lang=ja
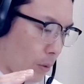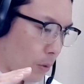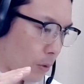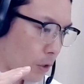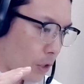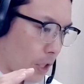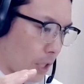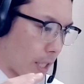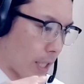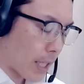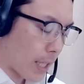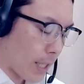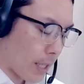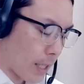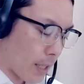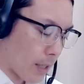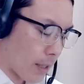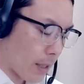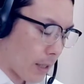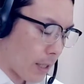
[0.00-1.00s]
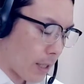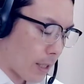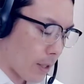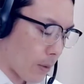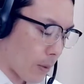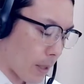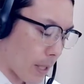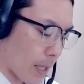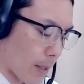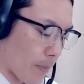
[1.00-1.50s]
の違いだったりと
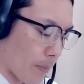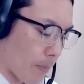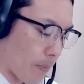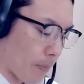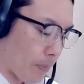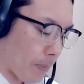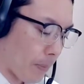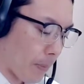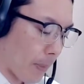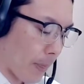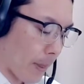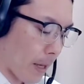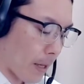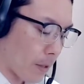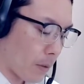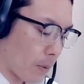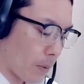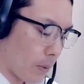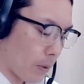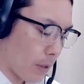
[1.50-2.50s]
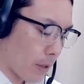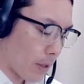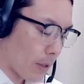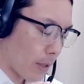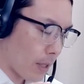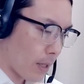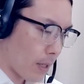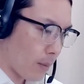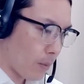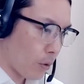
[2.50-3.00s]
か、そういっ
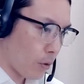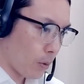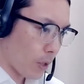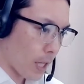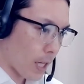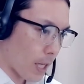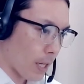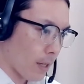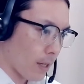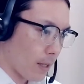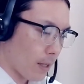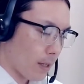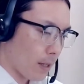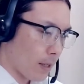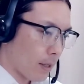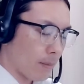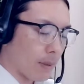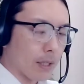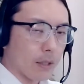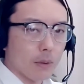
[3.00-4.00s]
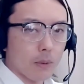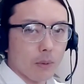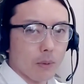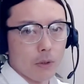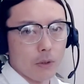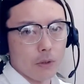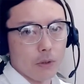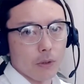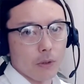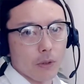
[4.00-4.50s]
たものが、まあ、そう
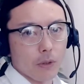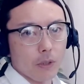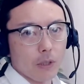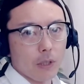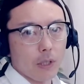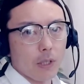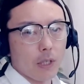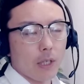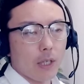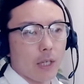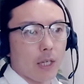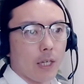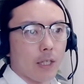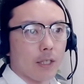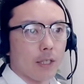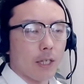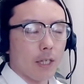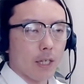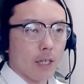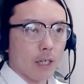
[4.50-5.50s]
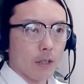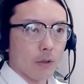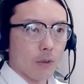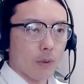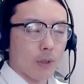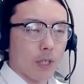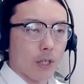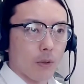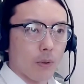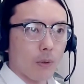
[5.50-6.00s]
いう、えー、性格と
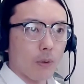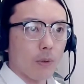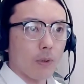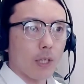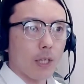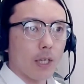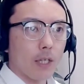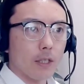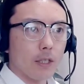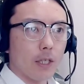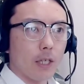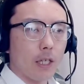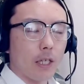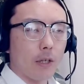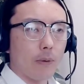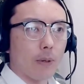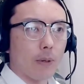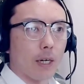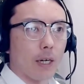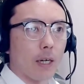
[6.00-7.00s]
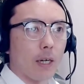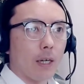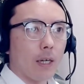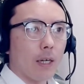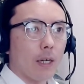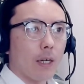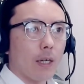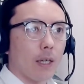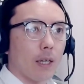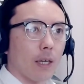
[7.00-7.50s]
かの形成には、
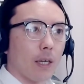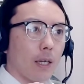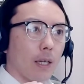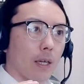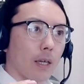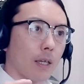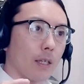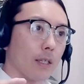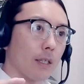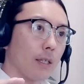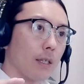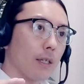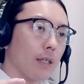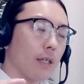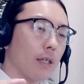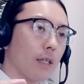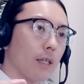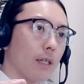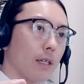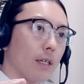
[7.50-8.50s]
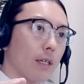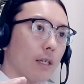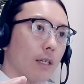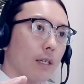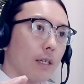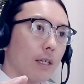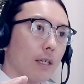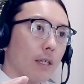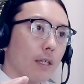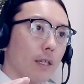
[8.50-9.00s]

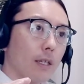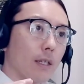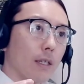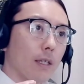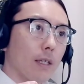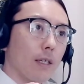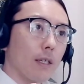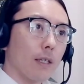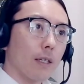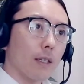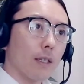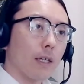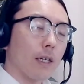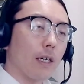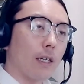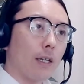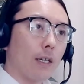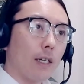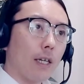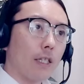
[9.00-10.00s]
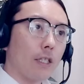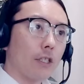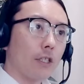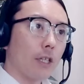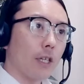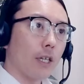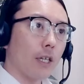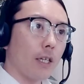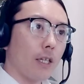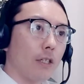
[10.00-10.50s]
えー、関連し
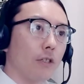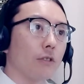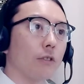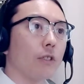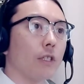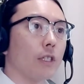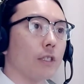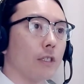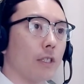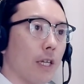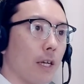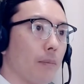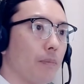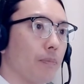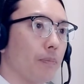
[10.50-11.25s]
ていくんですね。